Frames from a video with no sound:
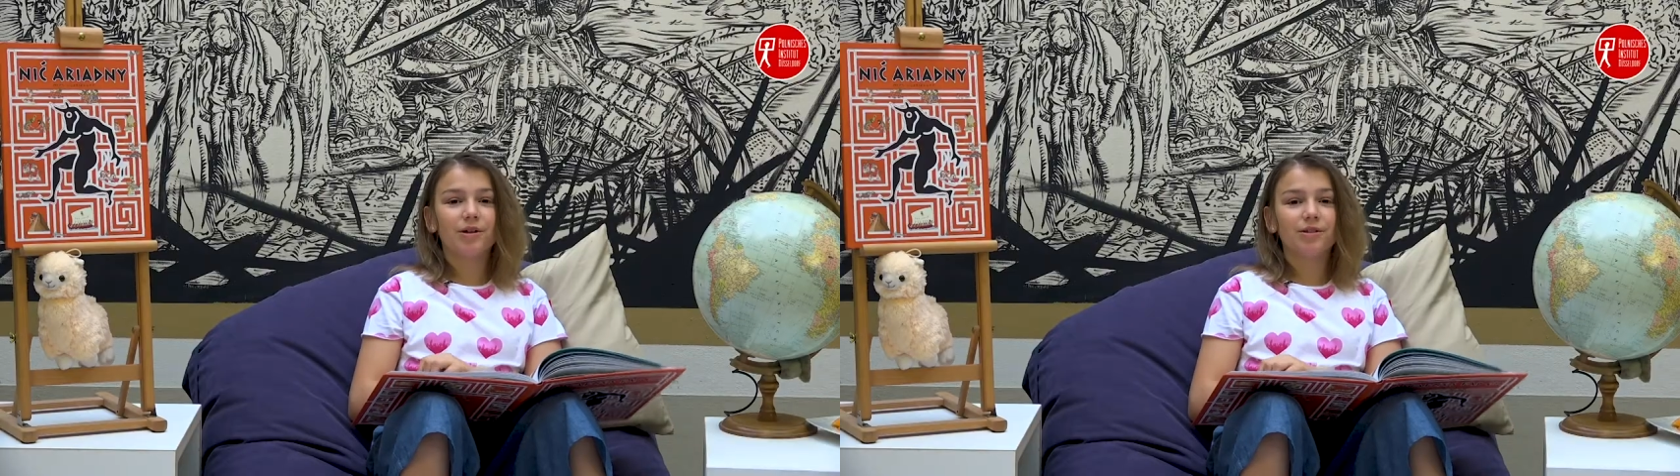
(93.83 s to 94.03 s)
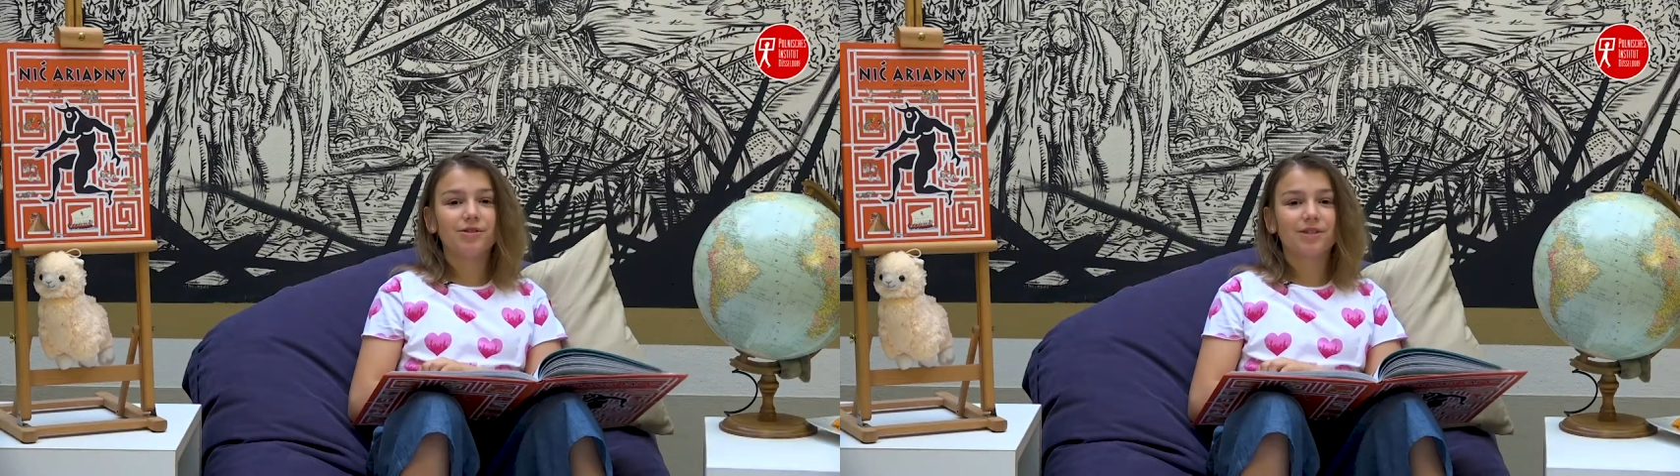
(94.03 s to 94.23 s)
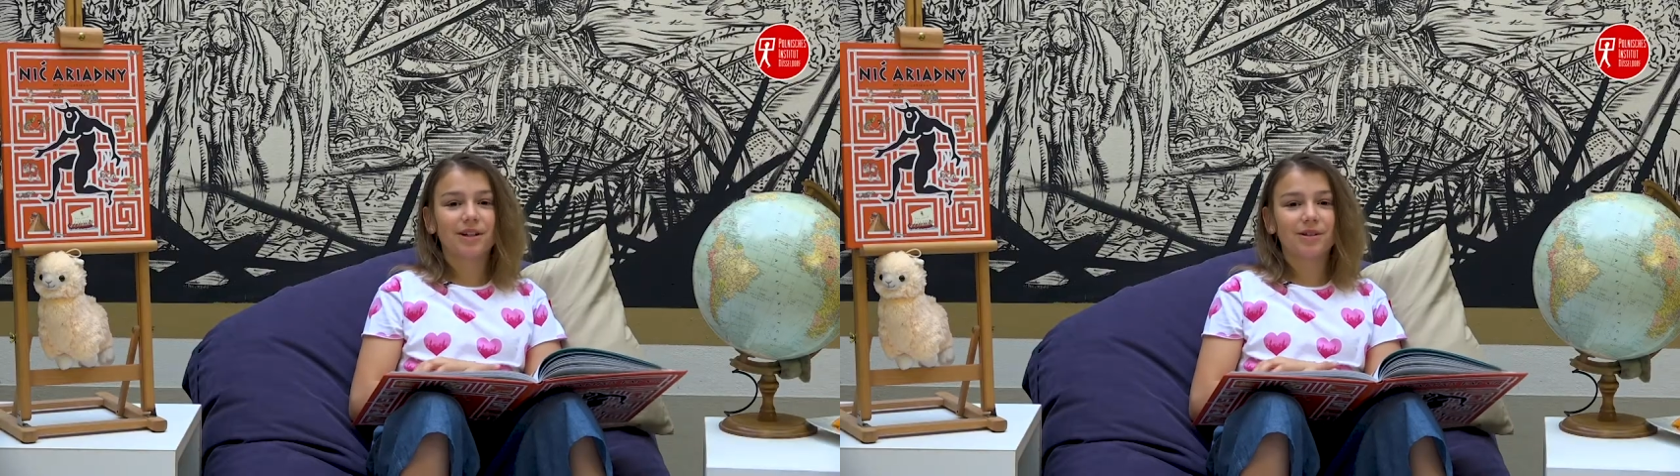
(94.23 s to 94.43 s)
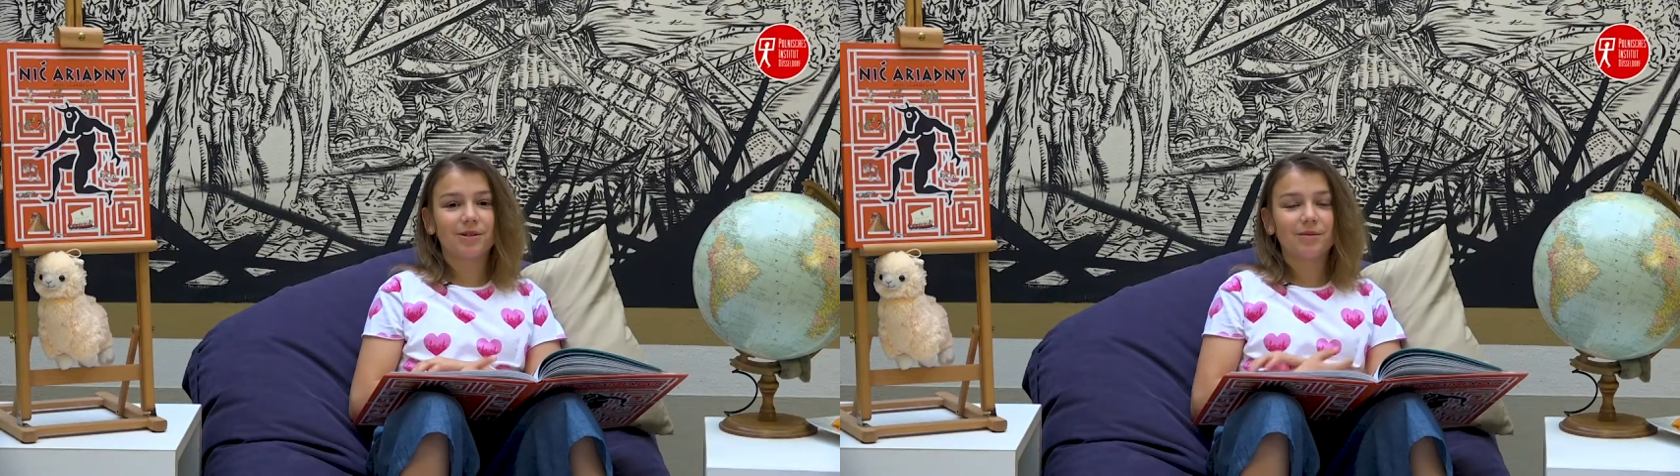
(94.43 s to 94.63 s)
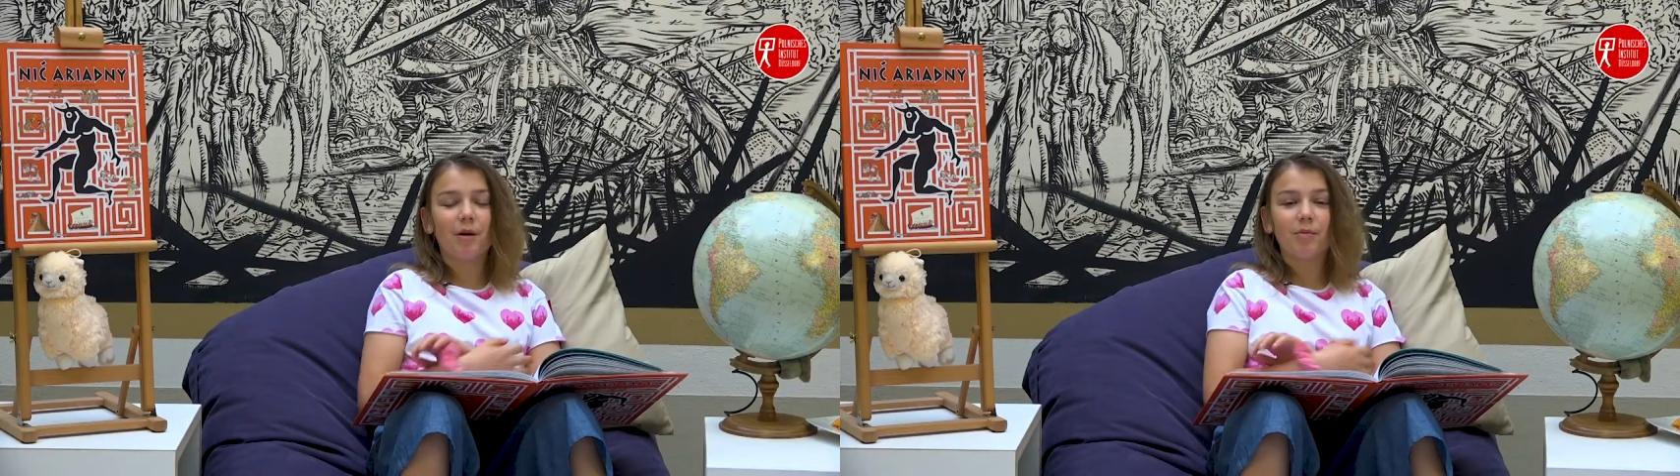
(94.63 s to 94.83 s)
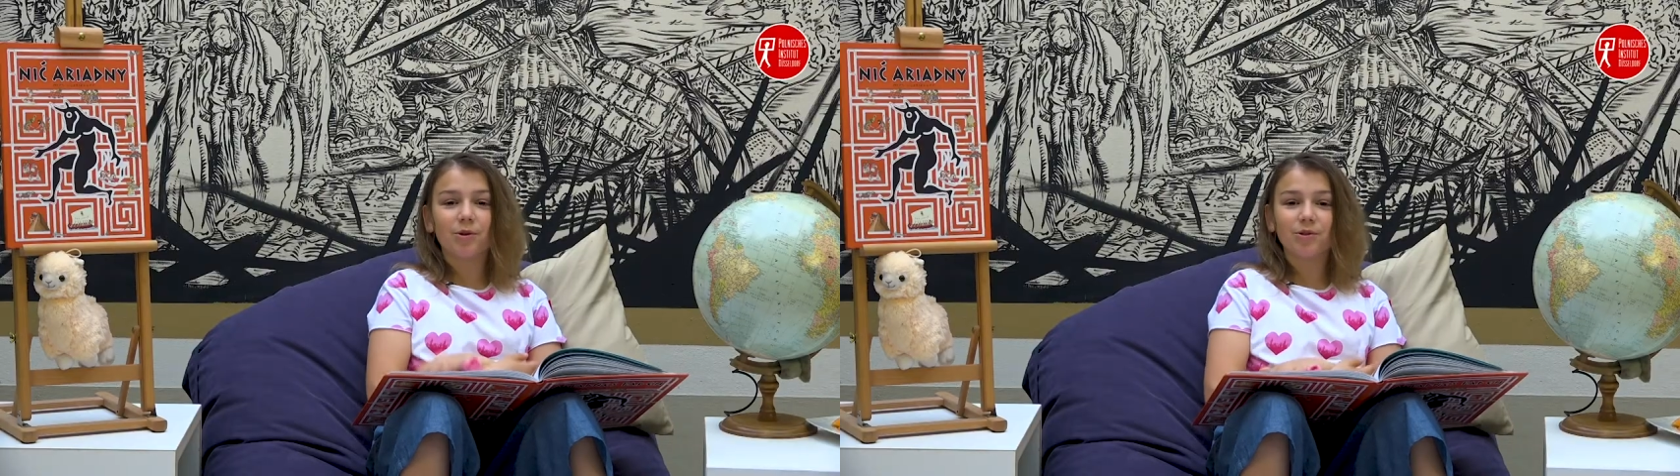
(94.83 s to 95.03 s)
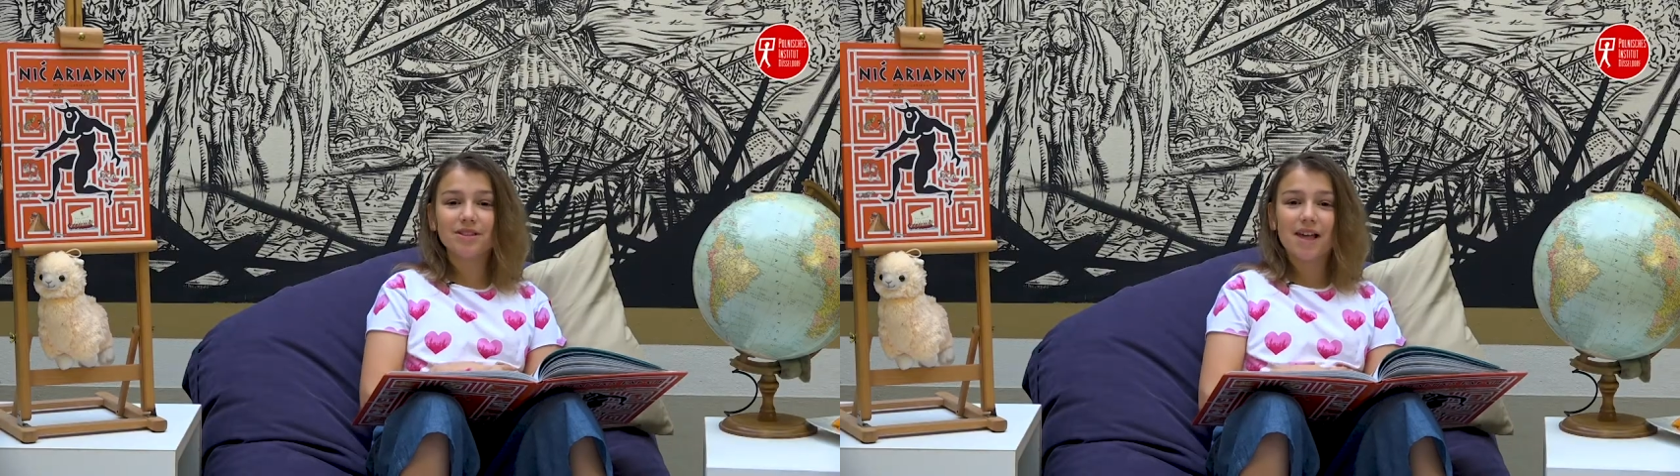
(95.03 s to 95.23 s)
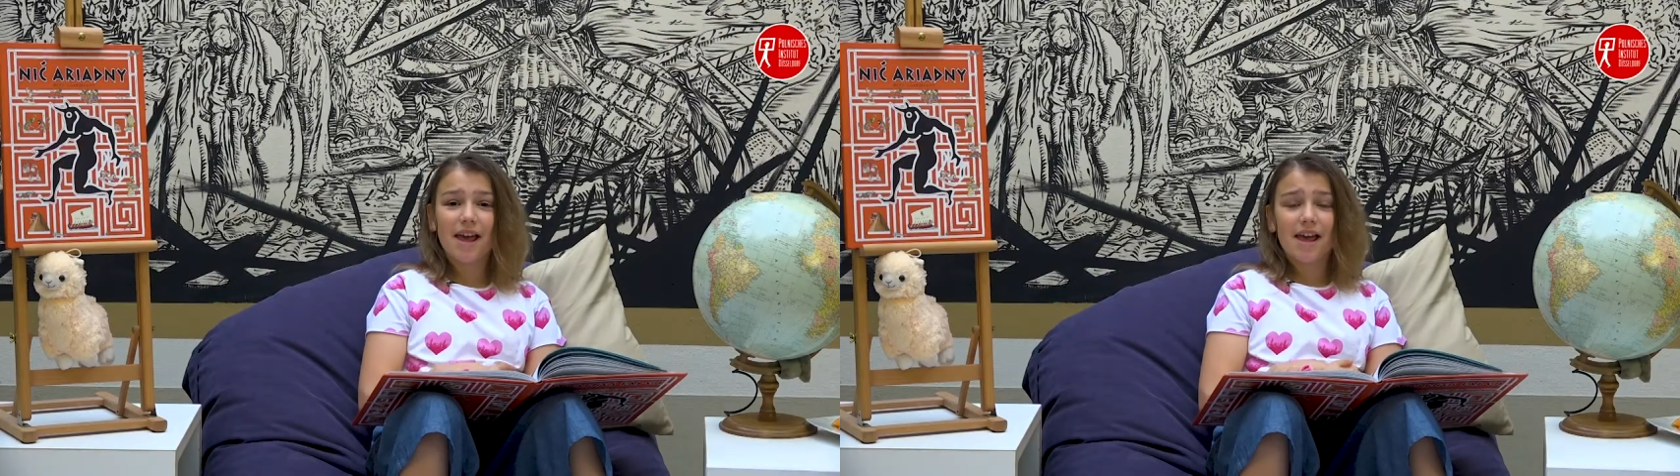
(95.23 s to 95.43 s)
heutzutage noch immer benutzt,